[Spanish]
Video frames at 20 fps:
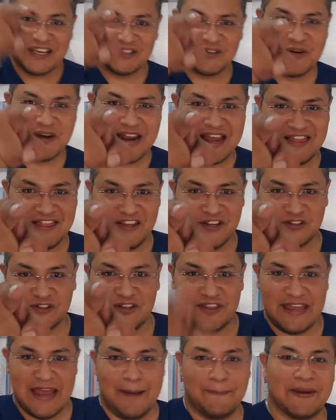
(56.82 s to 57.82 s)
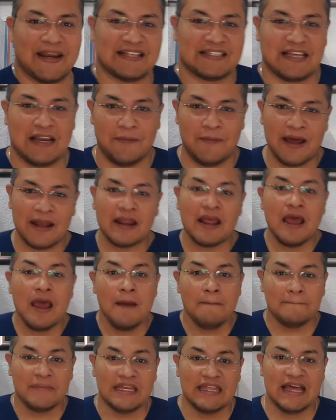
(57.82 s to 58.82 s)
un grandioso día para salvar
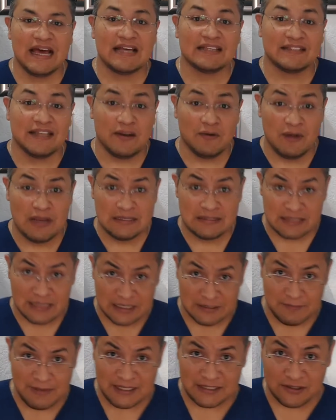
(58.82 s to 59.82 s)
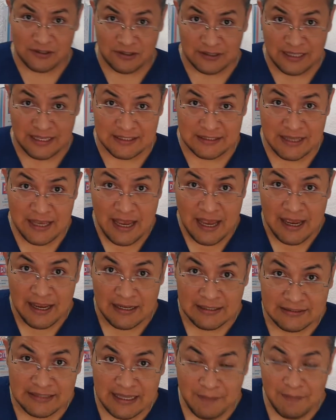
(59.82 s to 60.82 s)
vidas de nuestras mascotas.
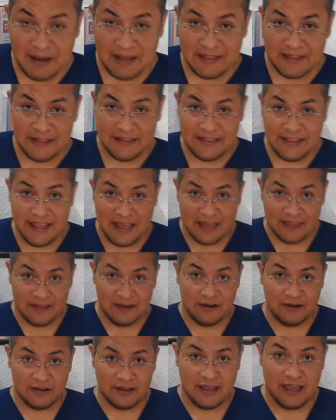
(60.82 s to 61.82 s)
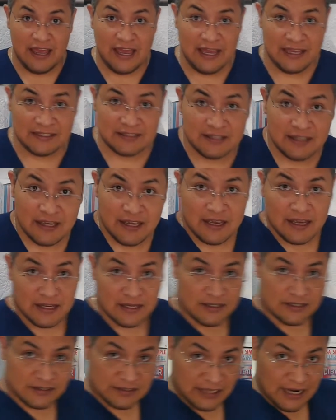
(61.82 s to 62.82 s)
El tema del día de hoy es
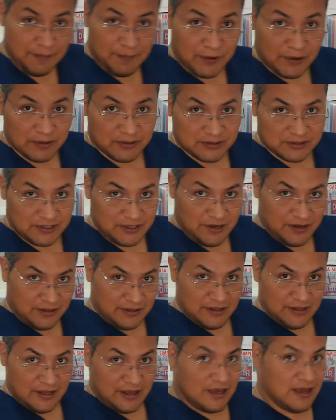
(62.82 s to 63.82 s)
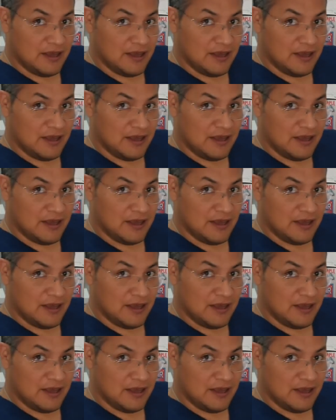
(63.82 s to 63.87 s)
reproducción